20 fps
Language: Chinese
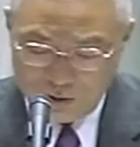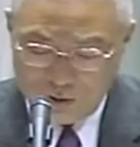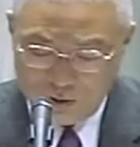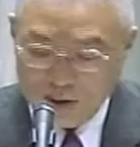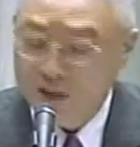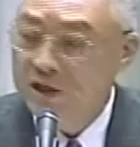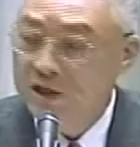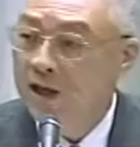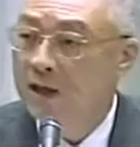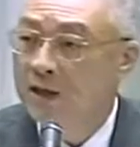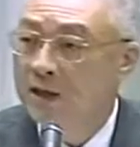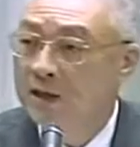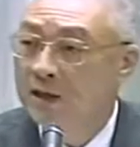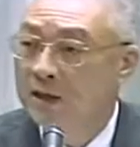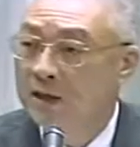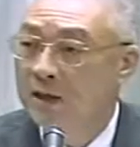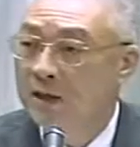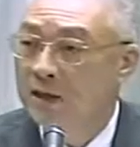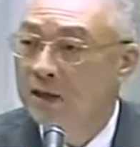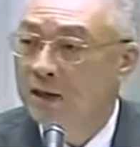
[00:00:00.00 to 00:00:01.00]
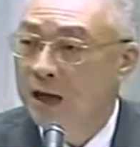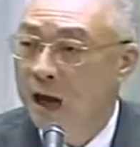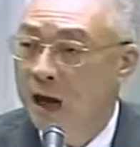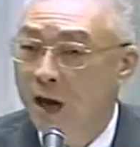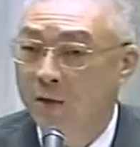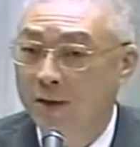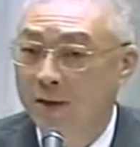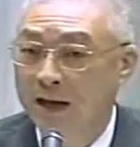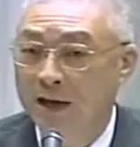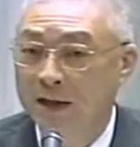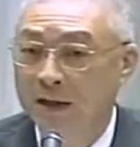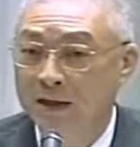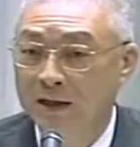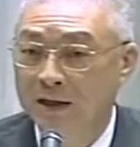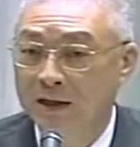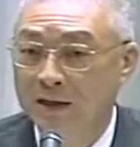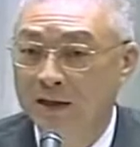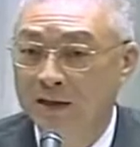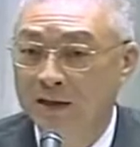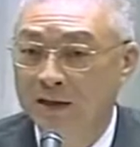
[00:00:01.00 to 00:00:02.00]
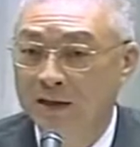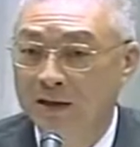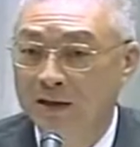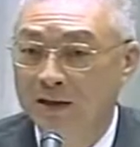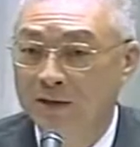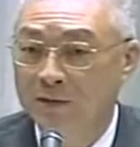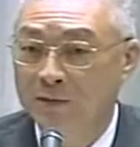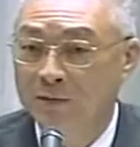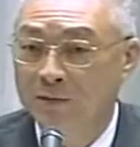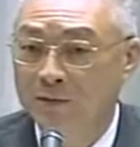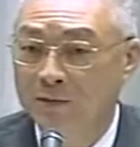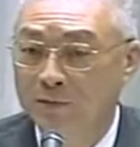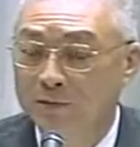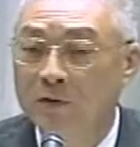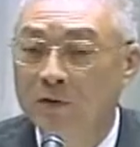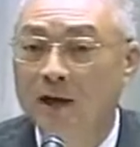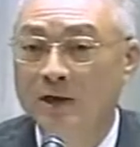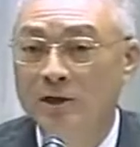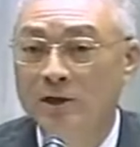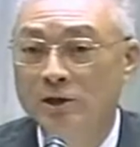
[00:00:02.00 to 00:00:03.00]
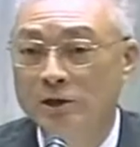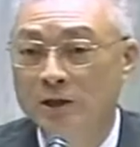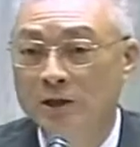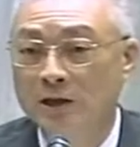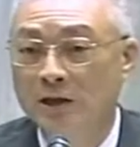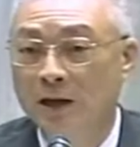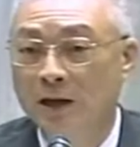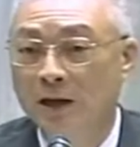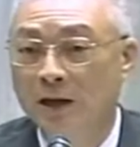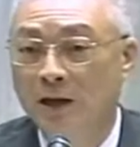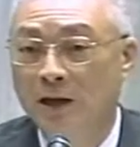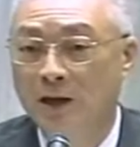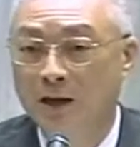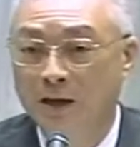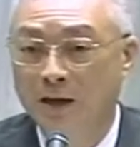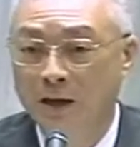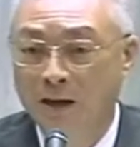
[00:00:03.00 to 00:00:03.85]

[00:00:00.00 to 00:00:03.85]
原先考量的副案之一啊，